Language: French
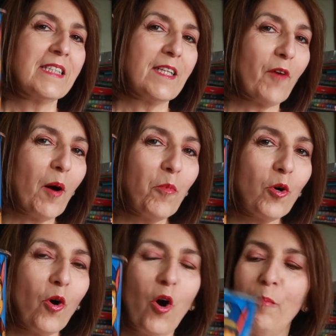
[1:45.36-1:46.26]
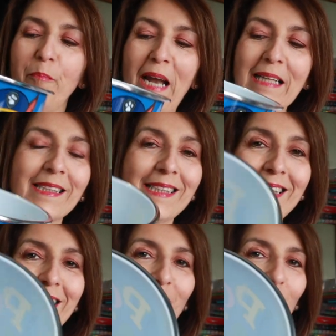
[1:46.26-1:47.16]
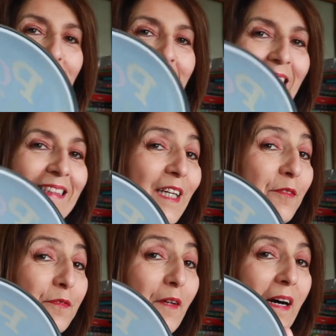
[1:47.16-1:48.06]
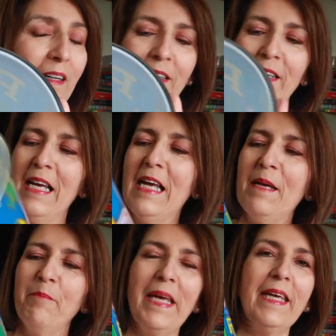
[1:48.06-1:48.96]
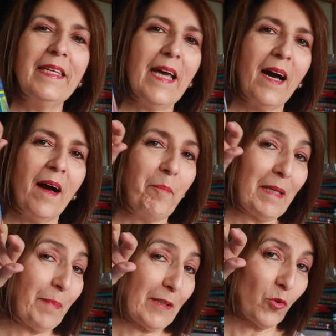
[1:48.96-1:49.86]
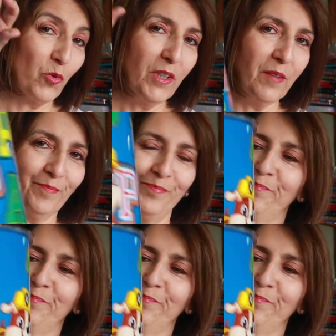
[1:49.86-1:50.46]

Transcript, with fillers: C'est vraiment un plastique euh, très très fin. Mais il n'y a pas de patrouille.